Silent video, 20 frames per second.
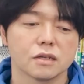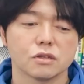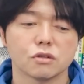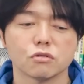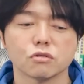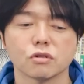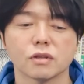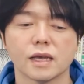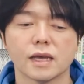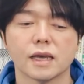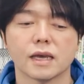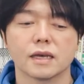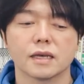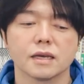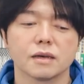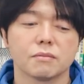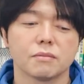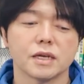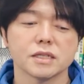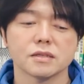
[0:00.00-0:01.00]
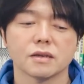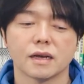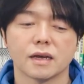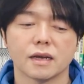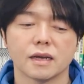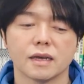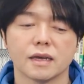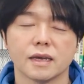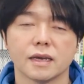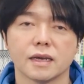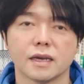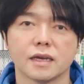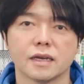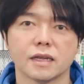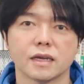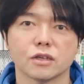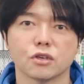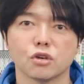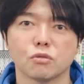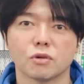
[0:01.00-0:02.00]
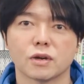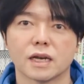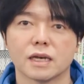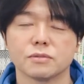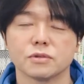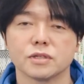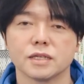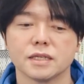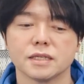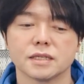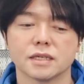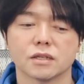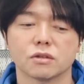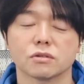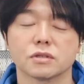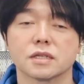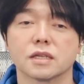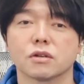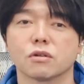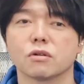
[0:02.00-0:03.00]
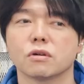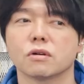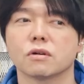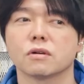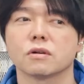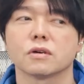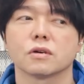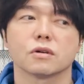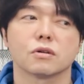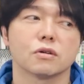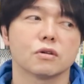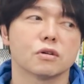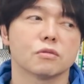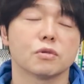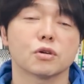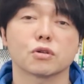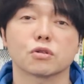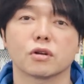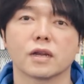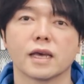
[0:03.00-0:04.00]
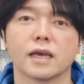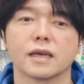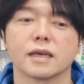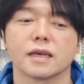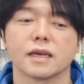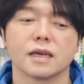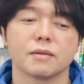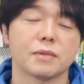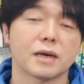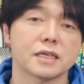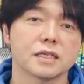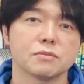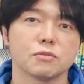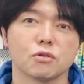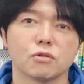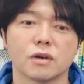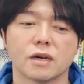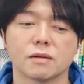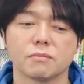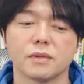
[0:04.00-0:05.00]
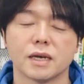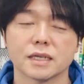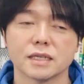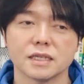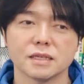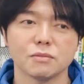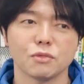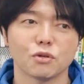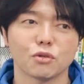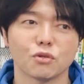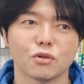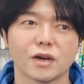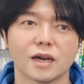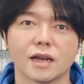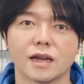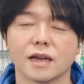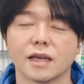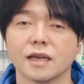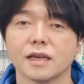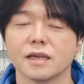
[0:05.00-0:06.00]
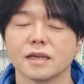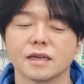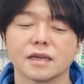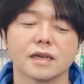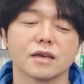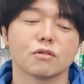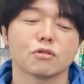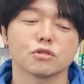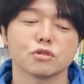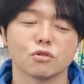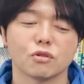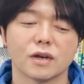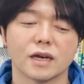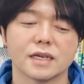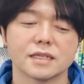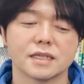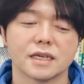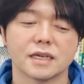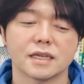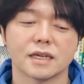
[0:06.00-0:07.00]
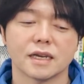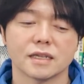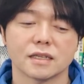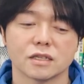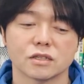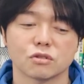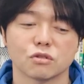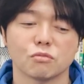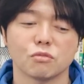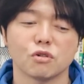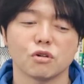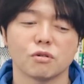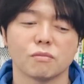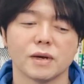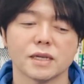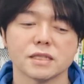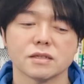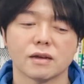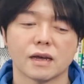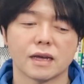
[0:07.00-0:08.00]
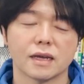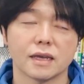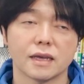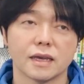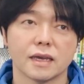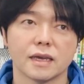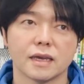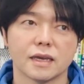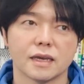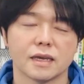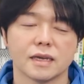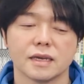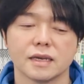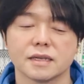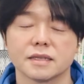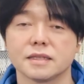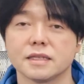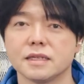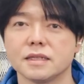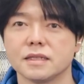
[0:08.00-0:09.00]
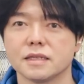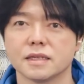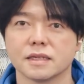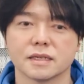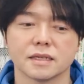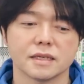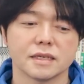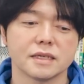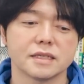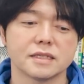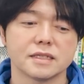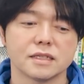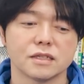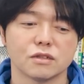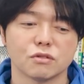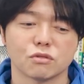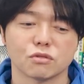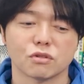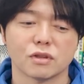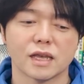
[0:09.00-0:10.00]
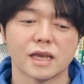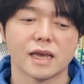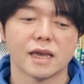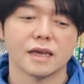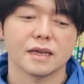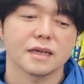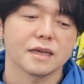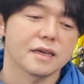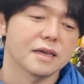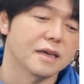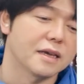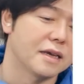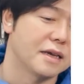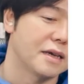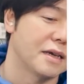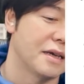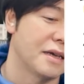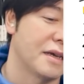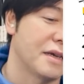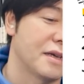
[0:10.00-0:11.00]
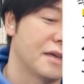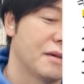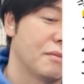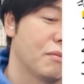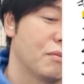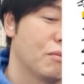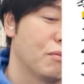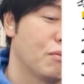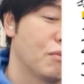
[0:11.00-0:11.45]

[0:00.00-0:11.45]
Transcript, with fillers: ということで、まずは、えー、ね、今日も株忍者としての、僕のね、巻物からね、ご紹介していきたいんですけども、まずは、えー、ニンニンいちっていうことで、えー、